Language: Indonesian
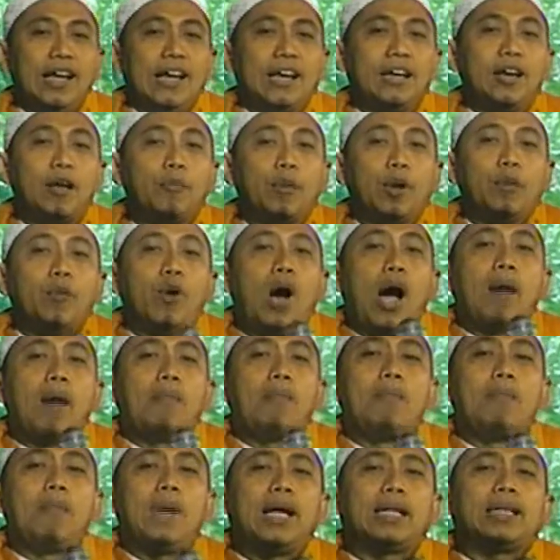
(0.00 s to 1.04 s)
Nabi
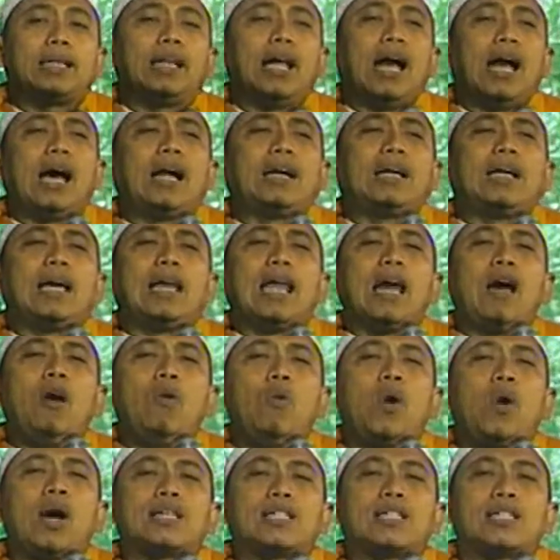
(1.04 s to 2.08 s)
Muhammad adalah
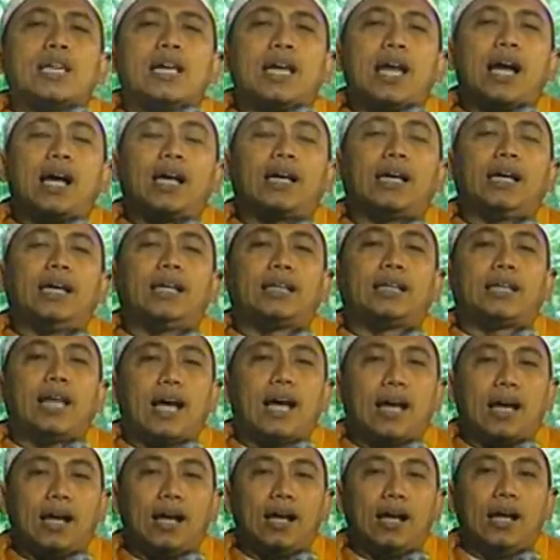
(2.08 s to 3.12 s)
wasilah
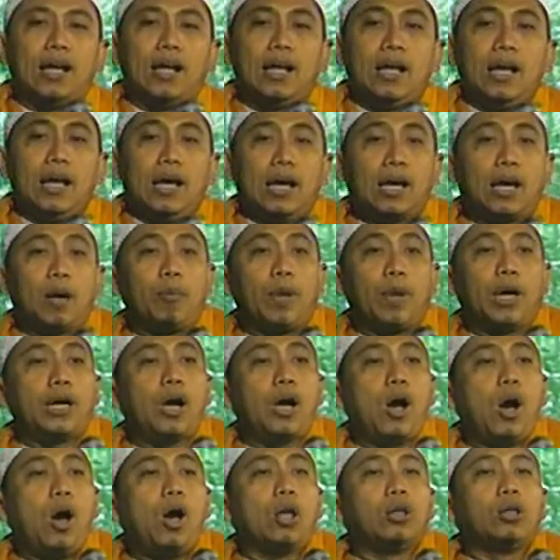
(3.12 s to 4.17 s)
kita kepada
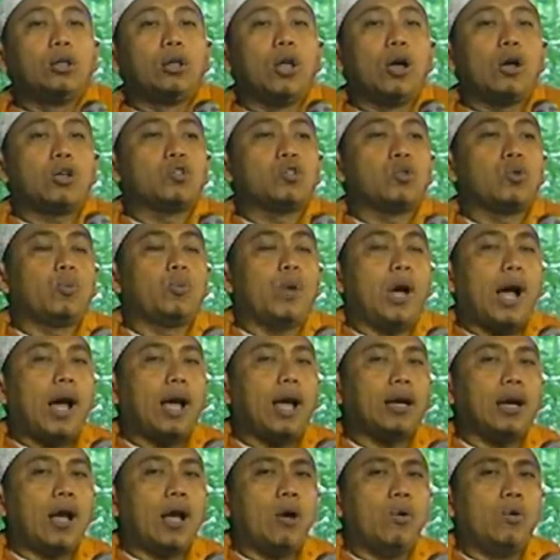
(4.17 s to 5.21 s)
Allah
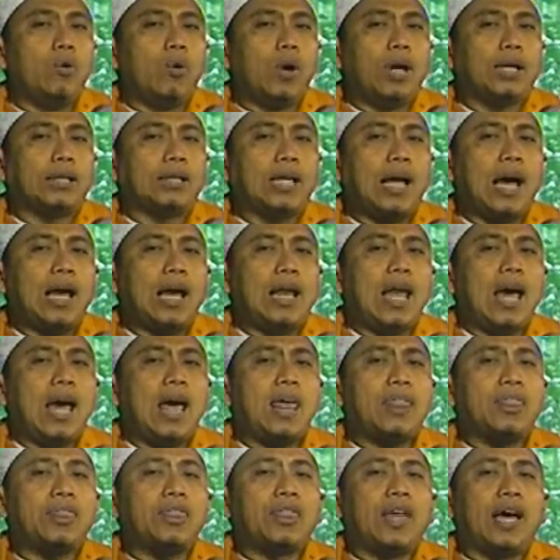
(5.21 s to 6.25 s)
Subhanahu wa
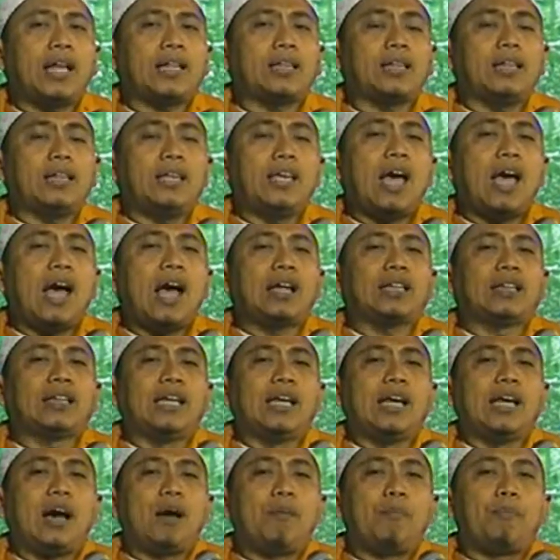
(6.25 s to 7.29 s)
taala zat yang
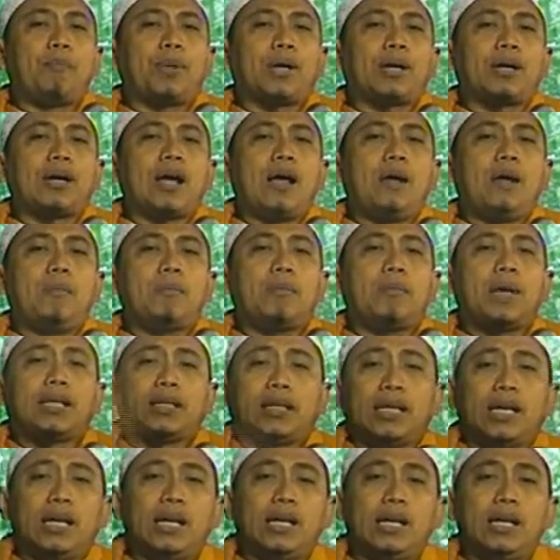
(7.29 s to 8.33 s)
tidak pernah
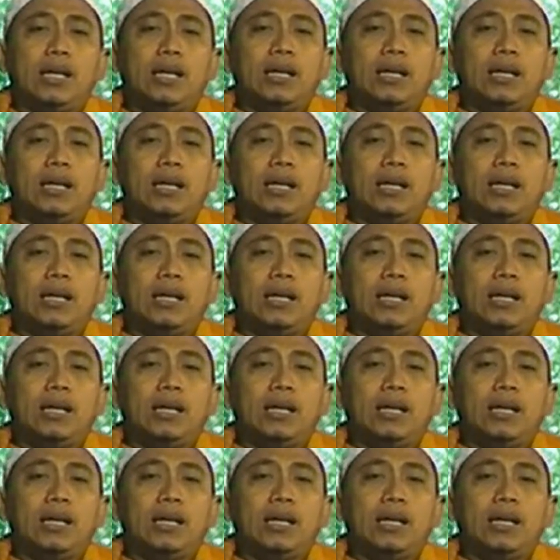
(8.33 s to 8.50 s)
mati